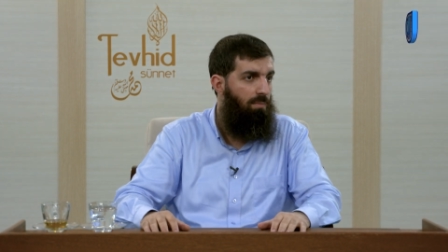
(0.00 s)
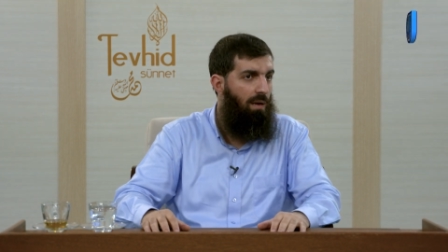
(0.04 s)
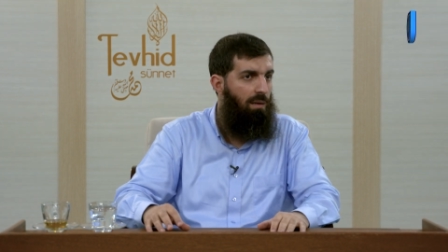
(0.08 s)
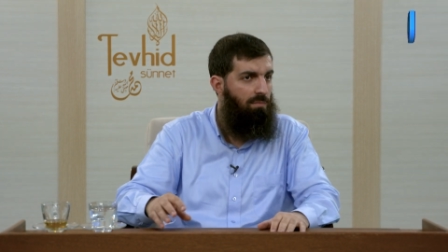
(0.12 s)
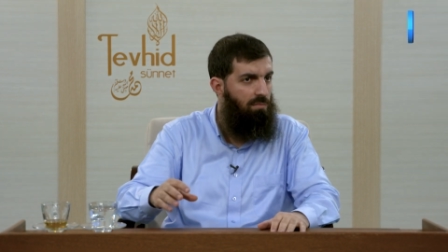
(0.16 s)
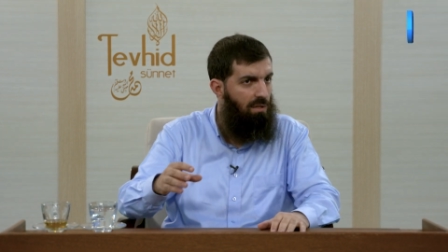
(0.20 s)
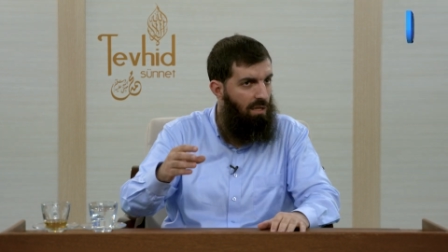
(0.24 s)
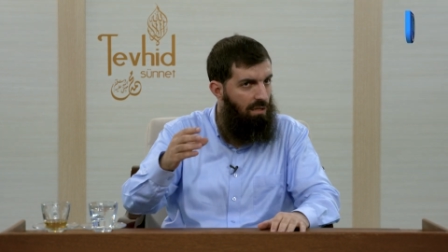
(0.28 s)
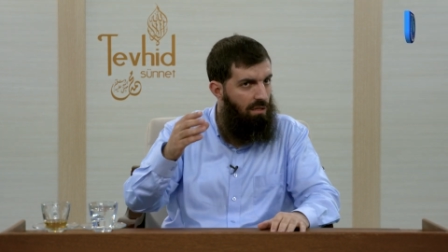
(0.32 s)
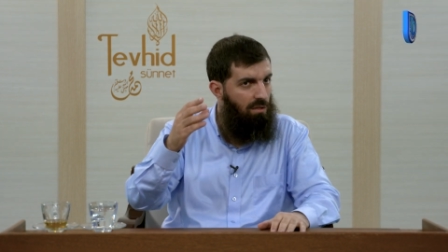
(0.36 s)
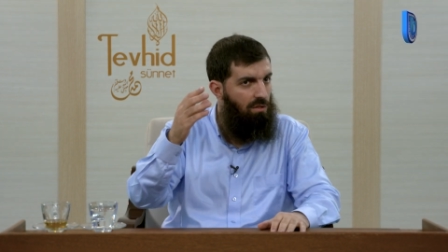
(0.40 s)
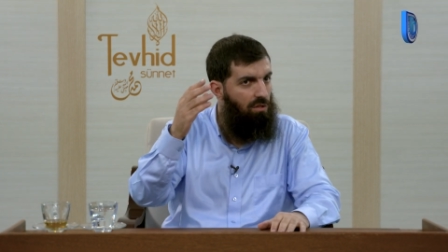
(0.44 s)

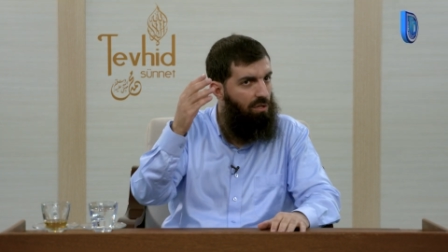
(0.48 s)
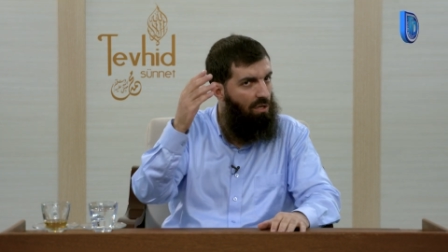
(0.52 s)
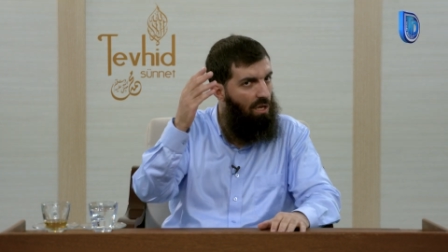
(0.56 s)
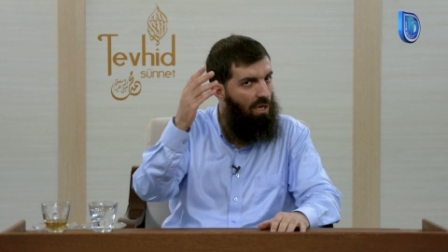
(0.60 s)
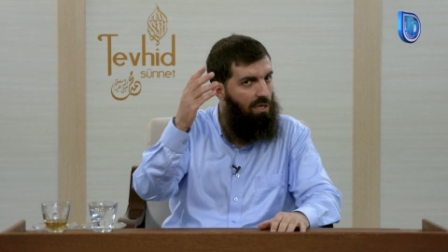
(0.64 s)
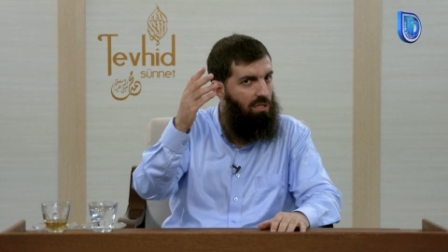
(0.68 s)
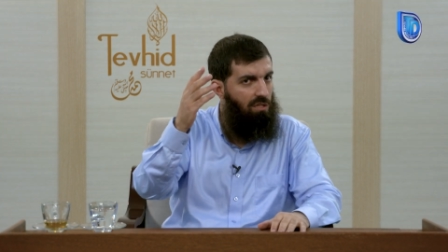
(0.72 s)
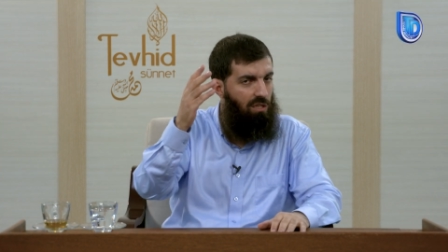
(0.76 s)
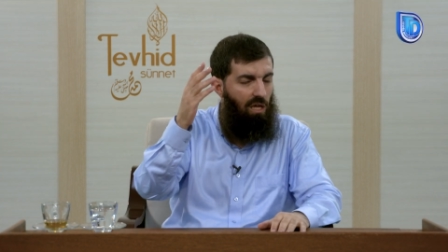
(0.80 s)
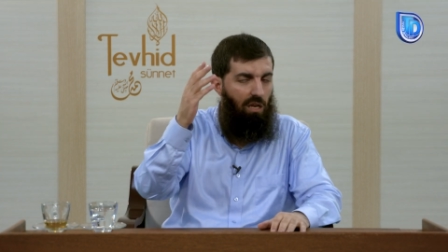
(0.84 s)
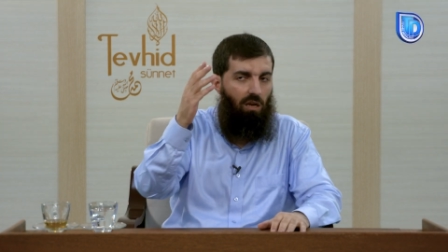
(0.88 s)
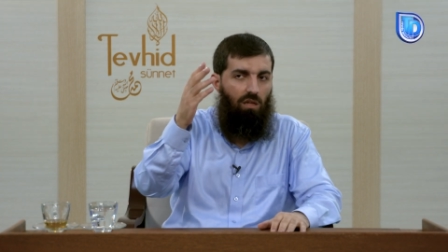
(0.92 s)
Ben de
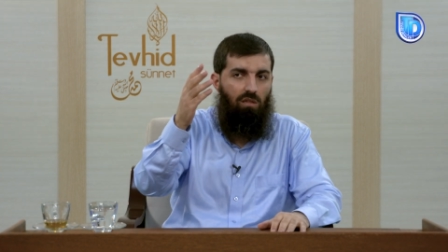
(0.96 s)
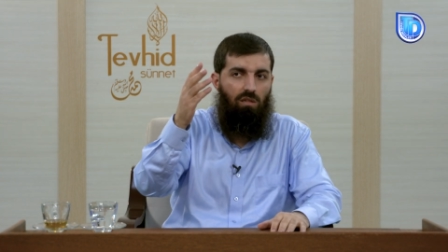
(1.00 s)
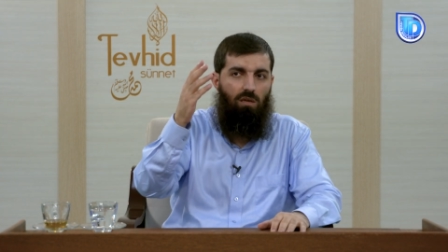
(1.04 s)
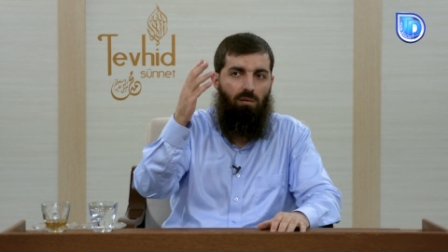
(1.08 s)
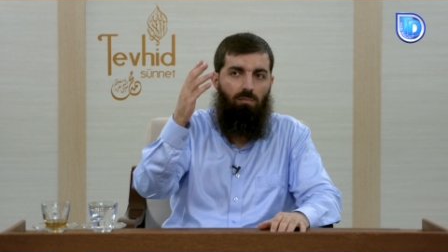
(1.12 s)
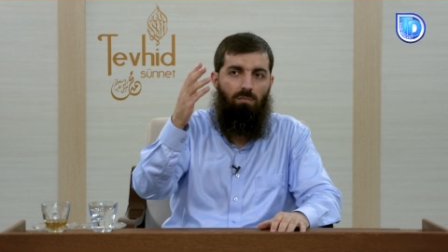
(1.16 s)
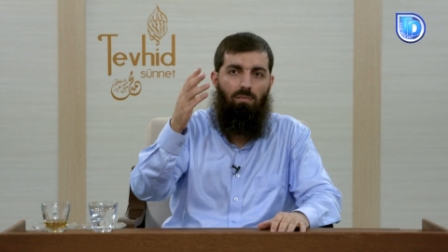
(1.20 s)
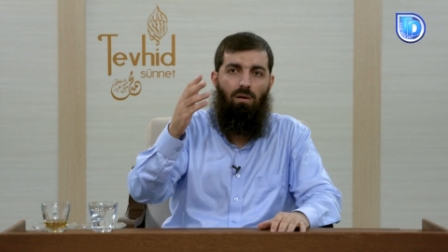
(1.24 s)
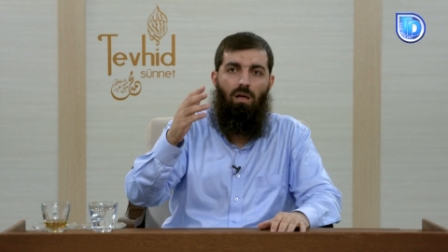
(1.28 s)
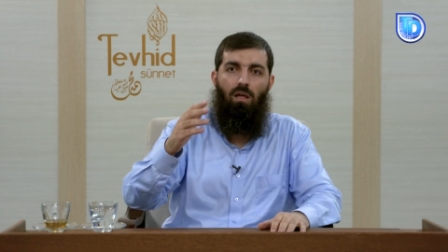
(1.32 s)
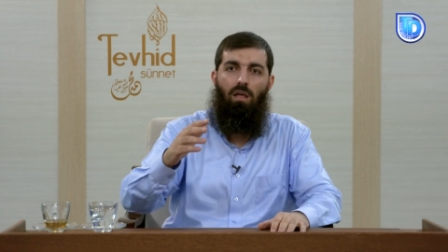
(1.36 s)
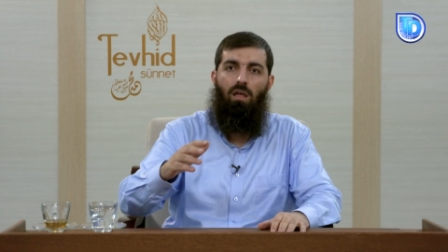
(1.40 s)
yani
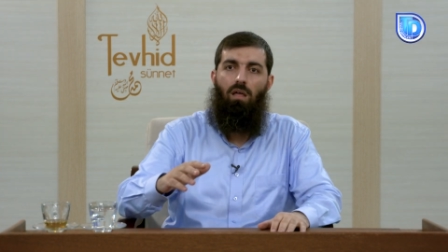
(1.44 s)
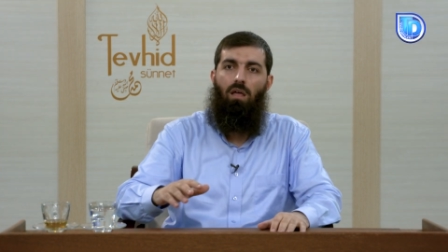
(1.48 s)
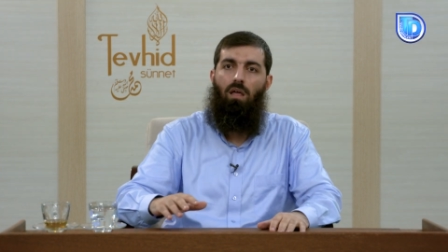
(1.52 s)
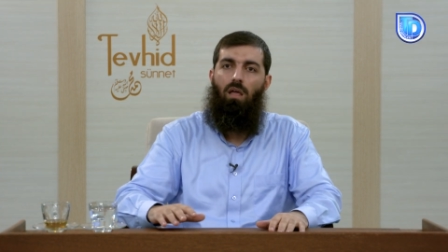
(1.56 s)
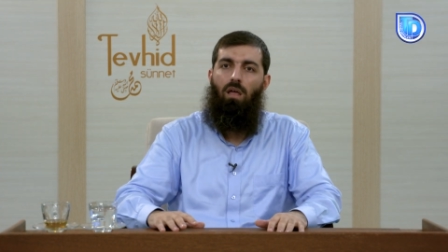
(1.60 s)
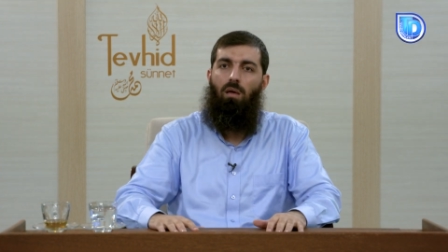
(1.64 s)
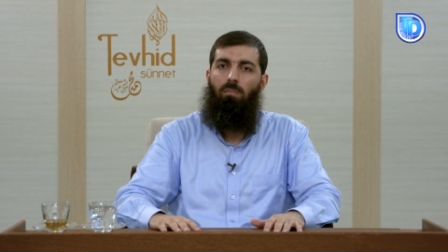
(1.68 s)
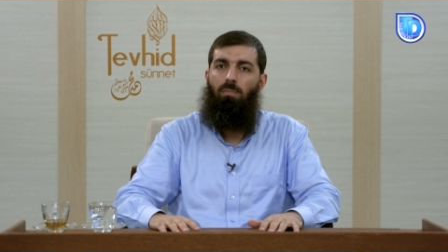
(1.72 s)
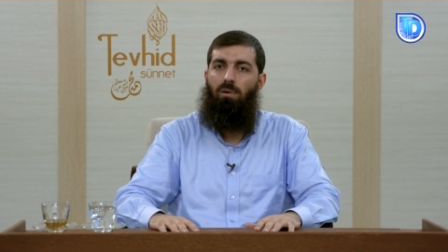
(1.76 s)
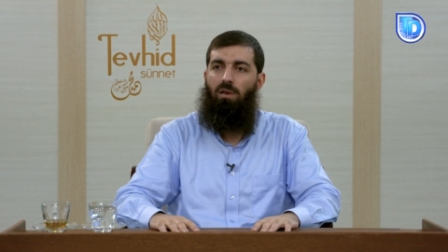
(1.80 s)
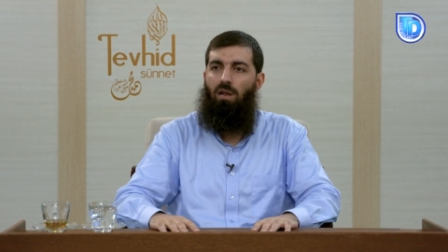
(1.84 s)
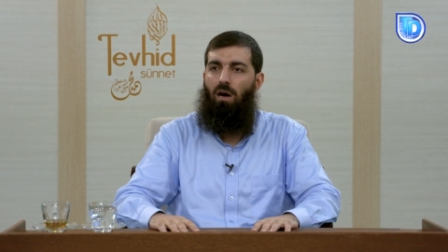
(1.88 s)
tanıdığım
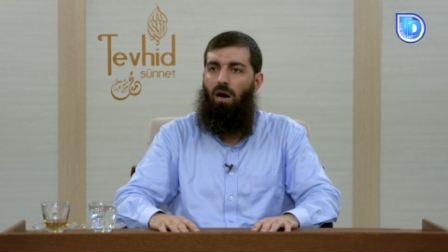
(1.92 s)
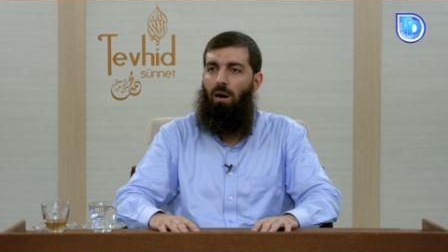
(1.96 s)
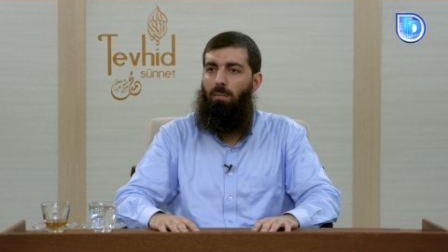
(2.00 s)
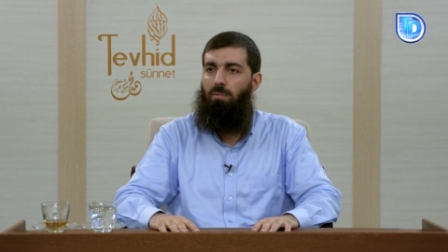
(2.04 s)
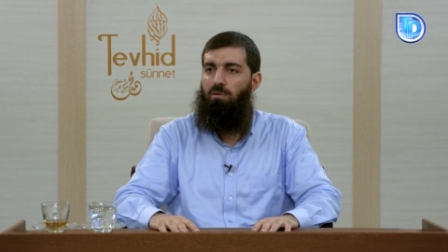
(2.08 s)
bir